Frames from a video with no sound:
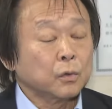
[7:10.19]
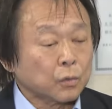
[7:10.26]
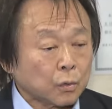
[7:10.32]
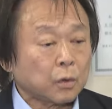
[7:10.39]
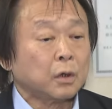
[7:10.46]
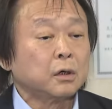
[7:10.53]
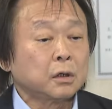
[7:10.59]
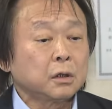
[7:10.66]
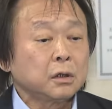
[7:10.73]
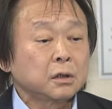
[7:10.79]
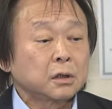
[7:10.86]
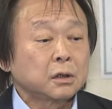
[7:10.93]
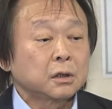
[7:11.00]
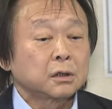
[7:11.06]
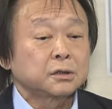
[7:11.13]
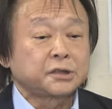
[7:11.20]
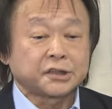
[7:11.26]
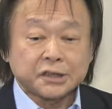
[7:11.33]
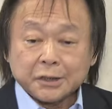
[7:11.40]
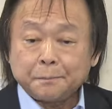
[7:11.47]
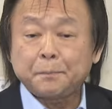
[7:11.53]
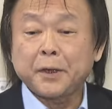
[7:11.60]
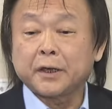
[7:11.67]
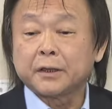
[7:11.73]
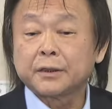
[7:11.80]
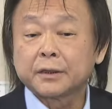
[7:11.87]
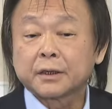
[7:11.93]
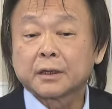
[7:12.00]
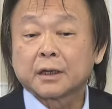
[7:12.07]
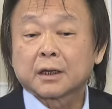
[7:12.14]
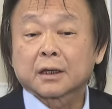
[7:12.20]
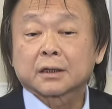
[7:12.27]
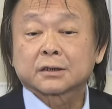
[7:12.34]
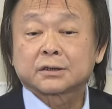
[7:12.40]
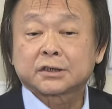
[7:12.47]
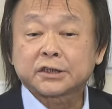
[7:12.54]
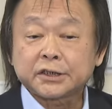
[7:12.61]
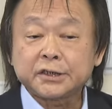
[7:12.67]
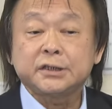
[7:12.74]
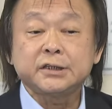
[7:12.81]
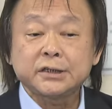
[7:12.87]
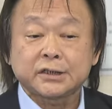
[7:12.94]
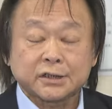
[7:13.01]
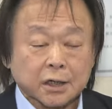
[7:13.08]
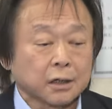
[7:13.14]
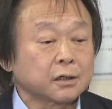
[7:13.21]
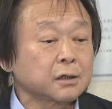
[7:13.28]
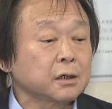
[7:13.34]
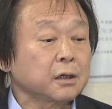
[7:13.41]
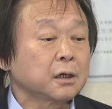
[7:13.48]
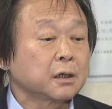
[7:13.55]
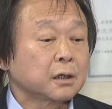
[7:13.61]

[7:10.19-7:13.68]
我即便七成